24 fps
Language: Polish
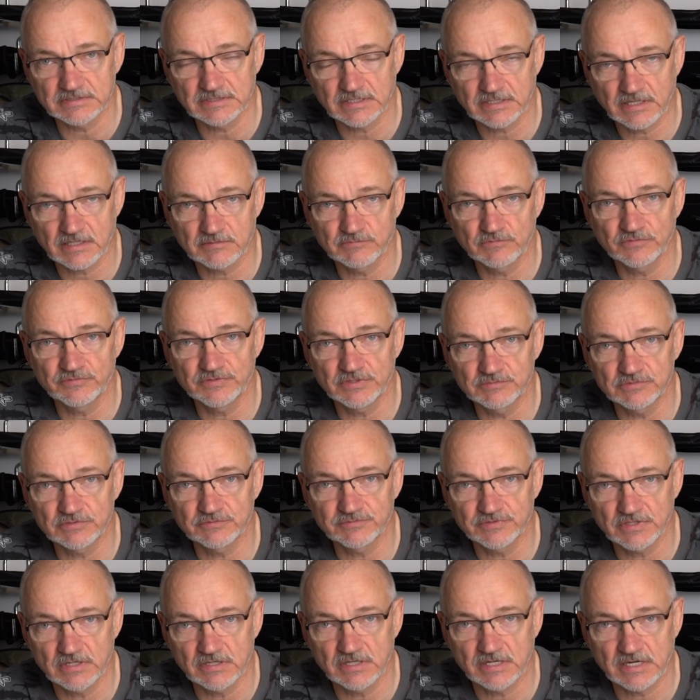Tak jak mówiłem to
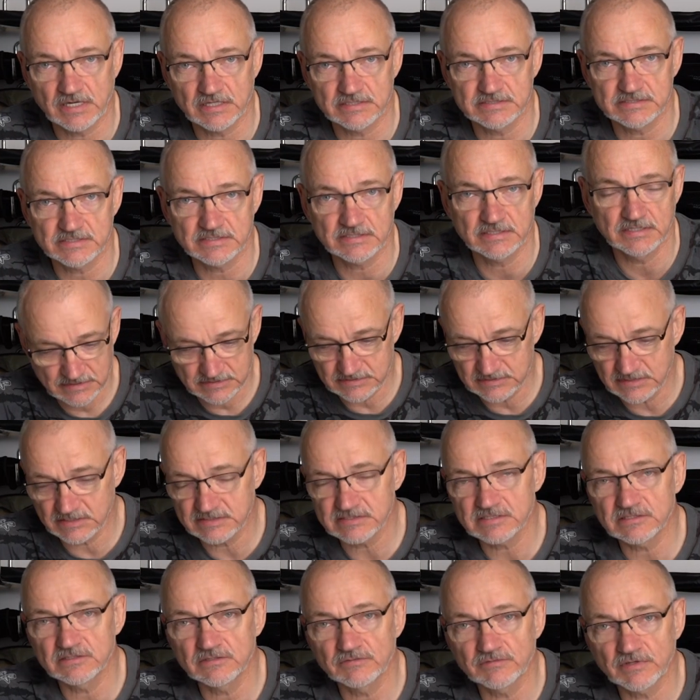wiele razy,
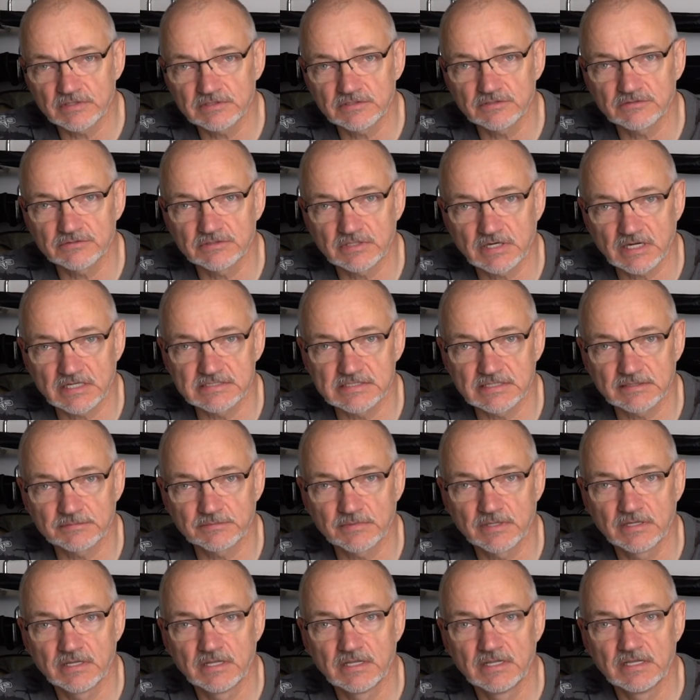zdecydowanie
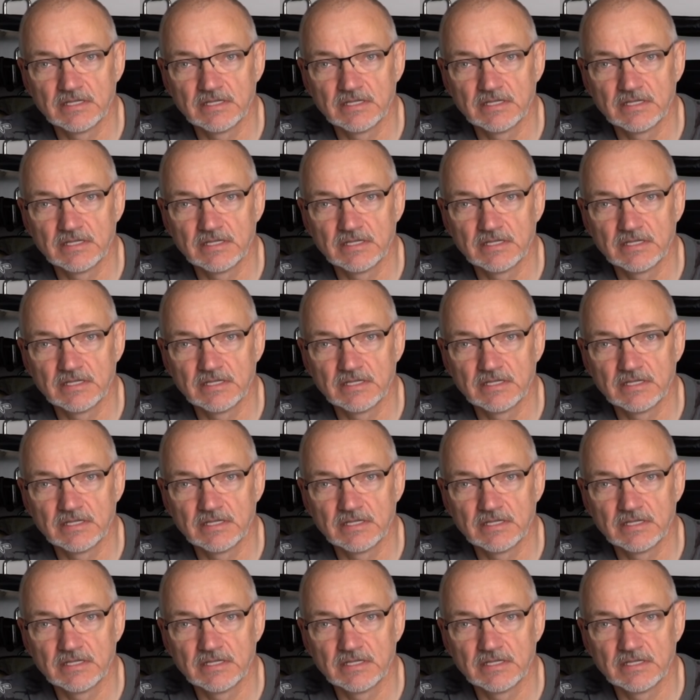odradzam